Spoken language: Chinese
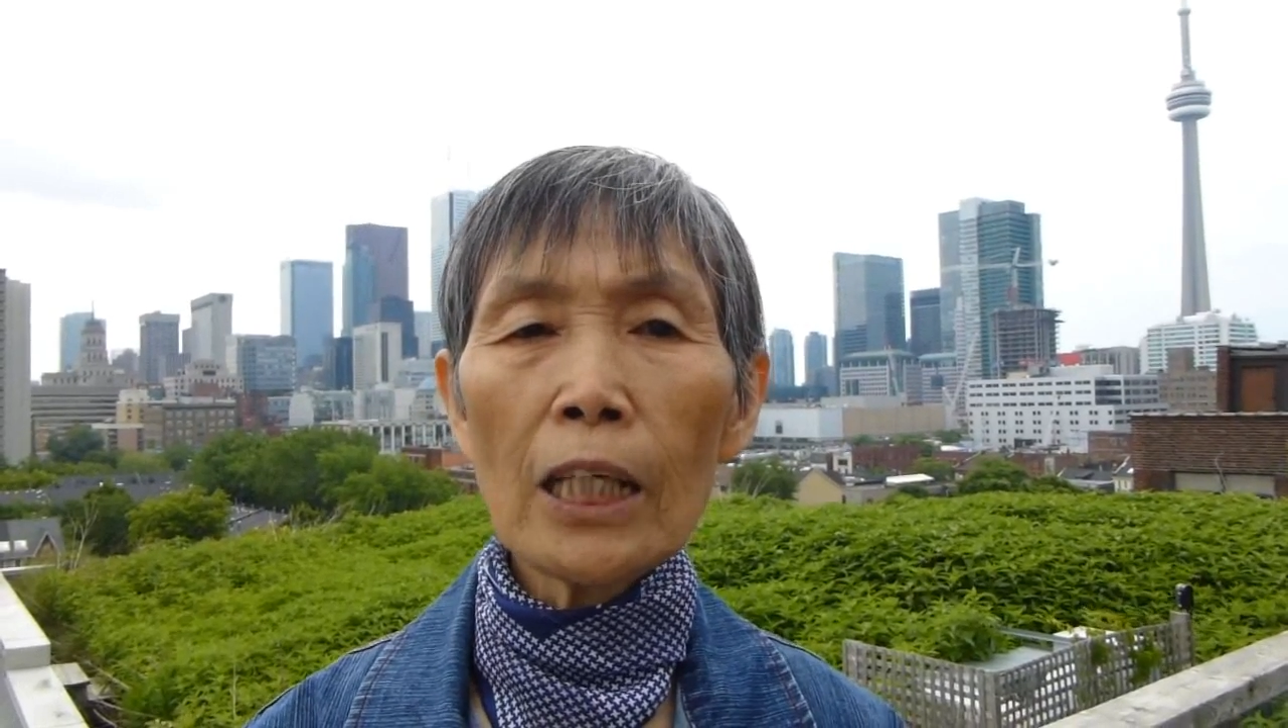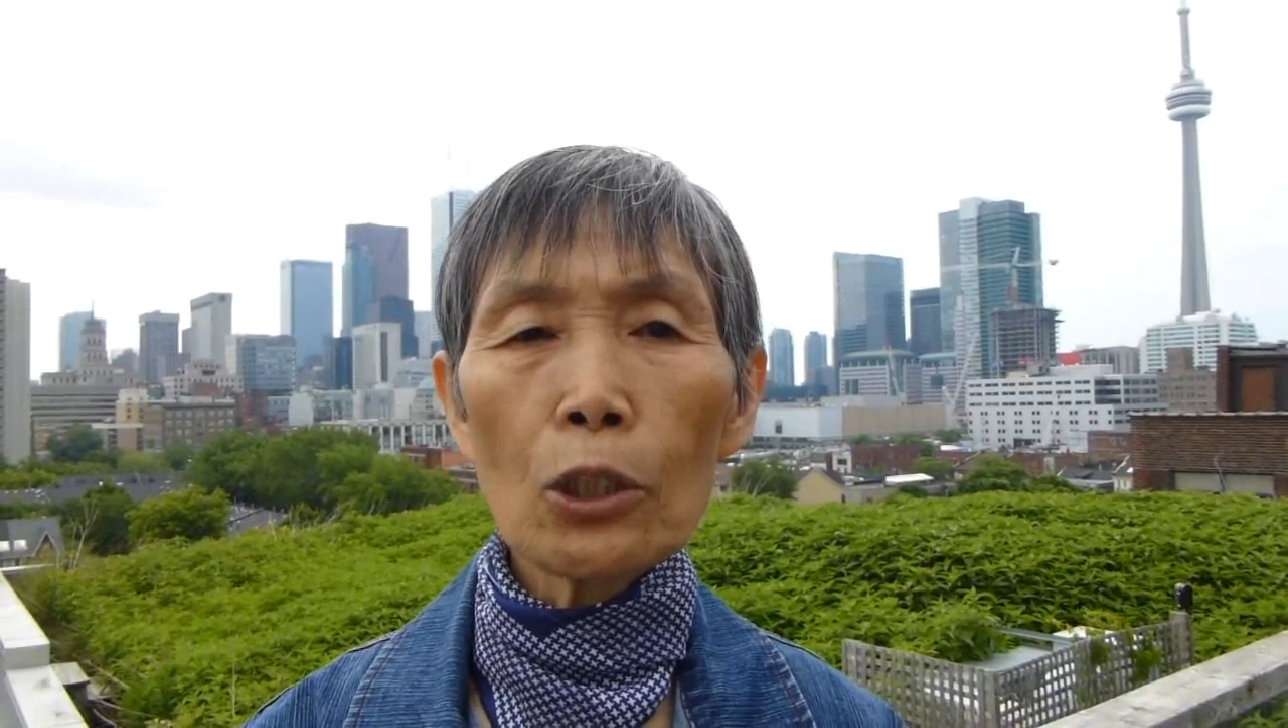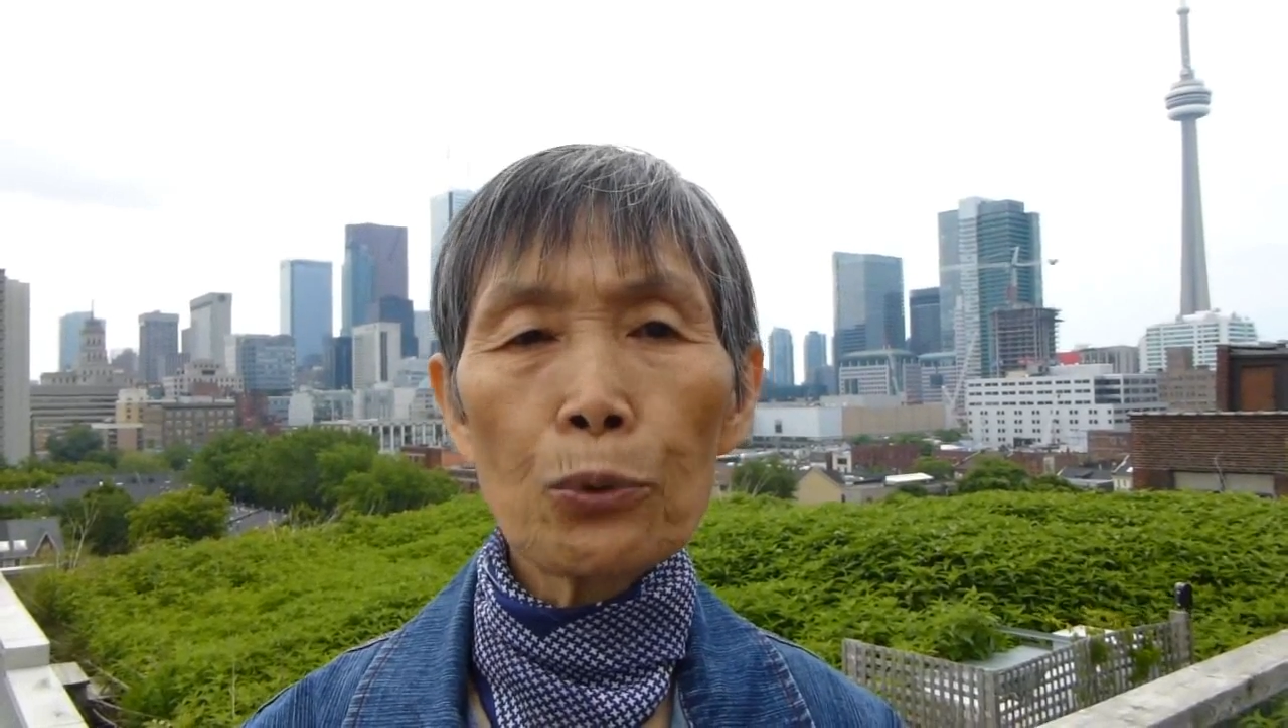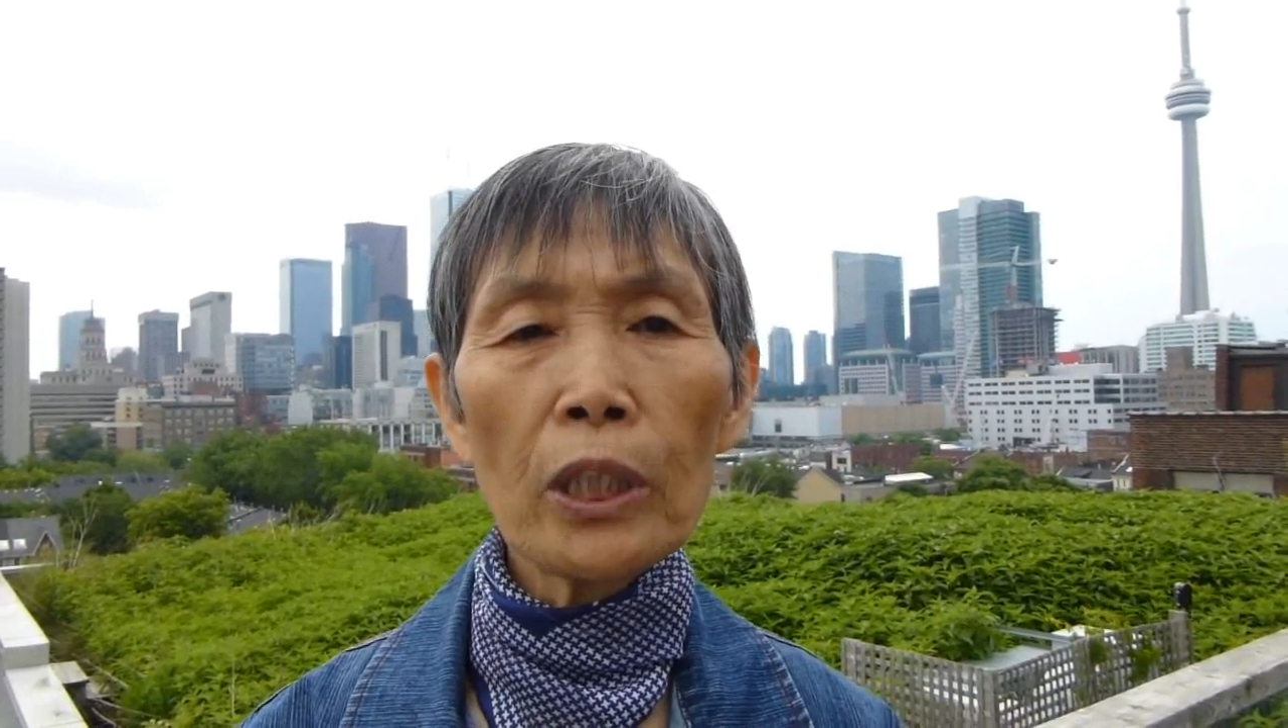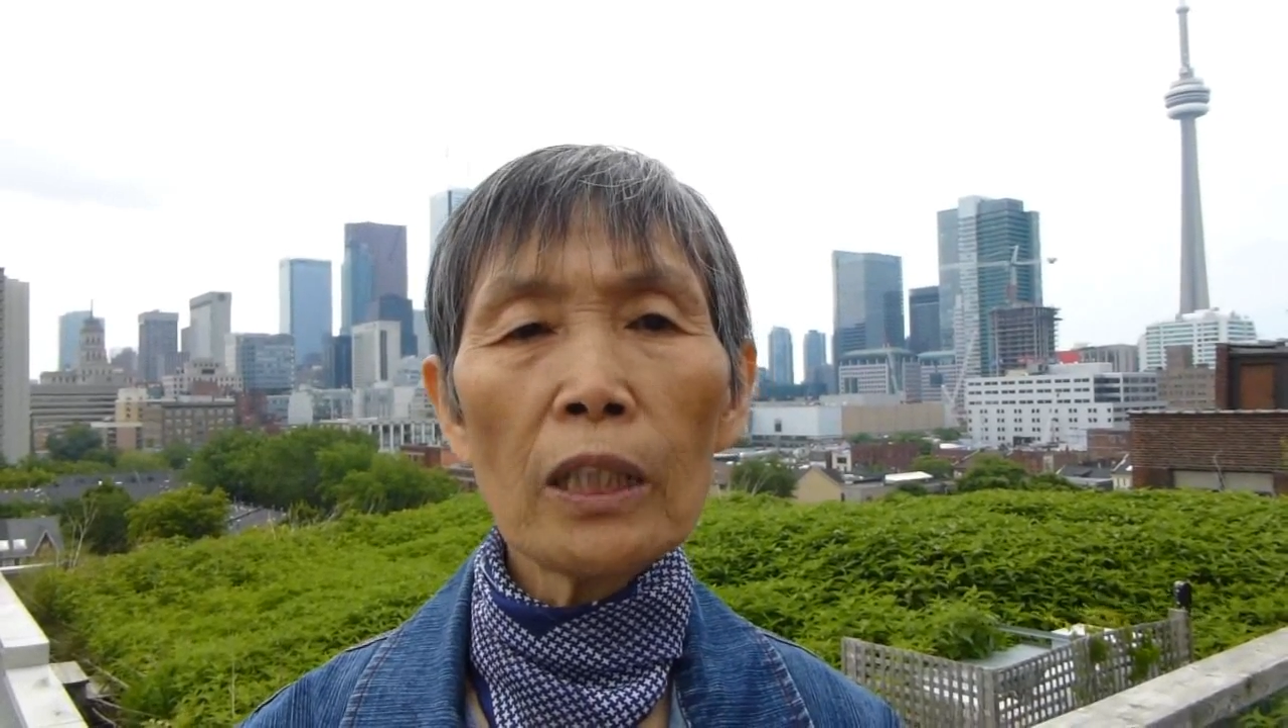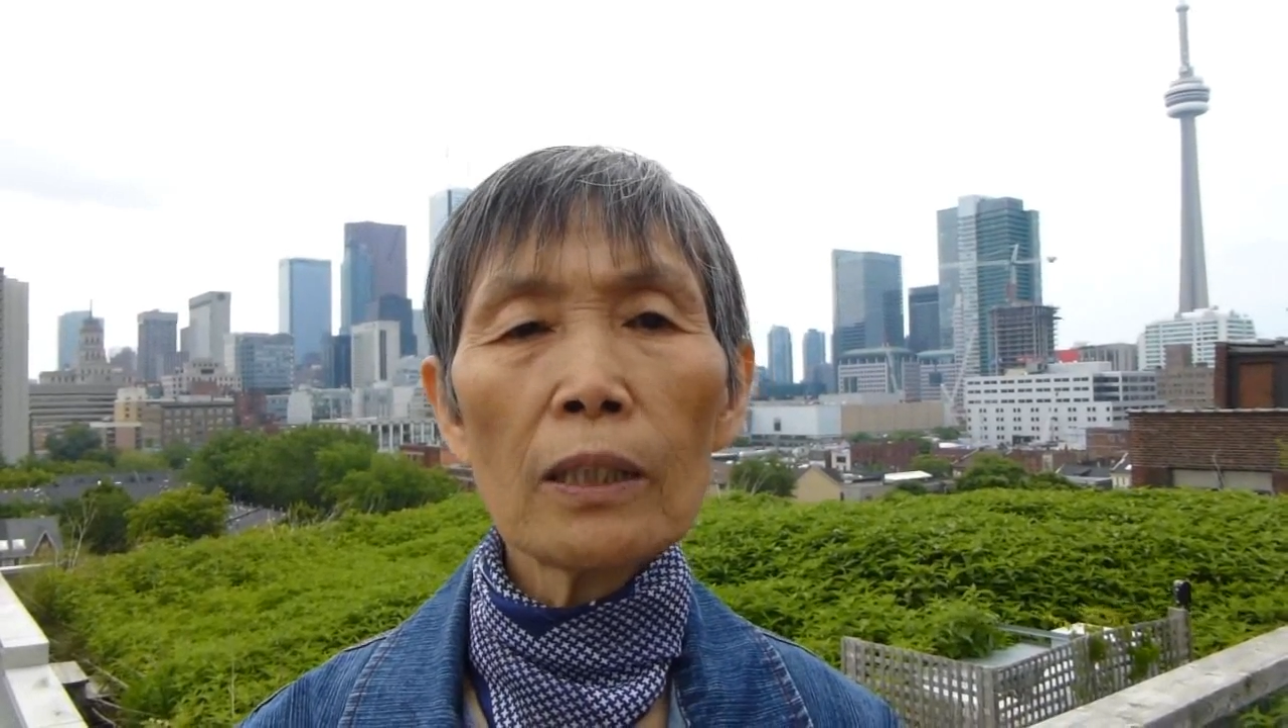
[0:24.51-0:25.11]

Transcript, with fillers: 个决定